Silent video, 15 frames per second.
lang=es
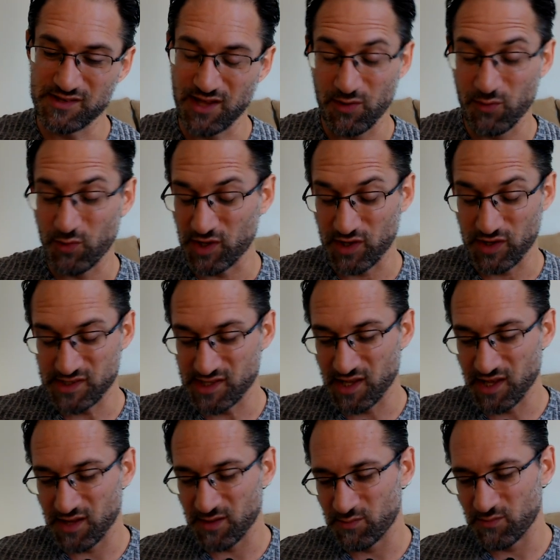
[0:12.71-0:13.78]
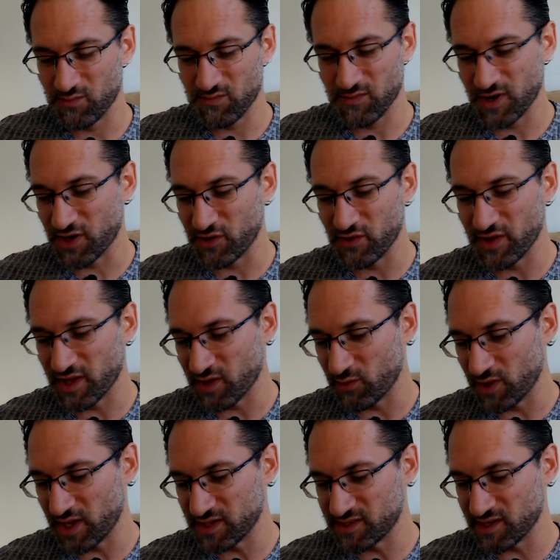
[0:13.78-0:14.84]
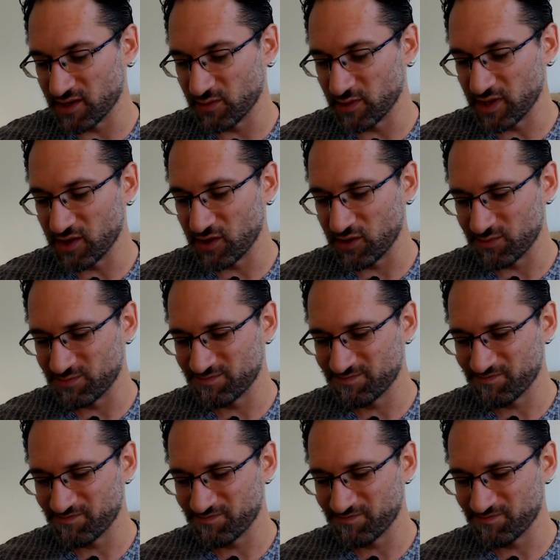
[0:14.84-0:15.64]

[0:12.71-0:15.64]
Y, bueno, así que creo de que voy a hacer el video,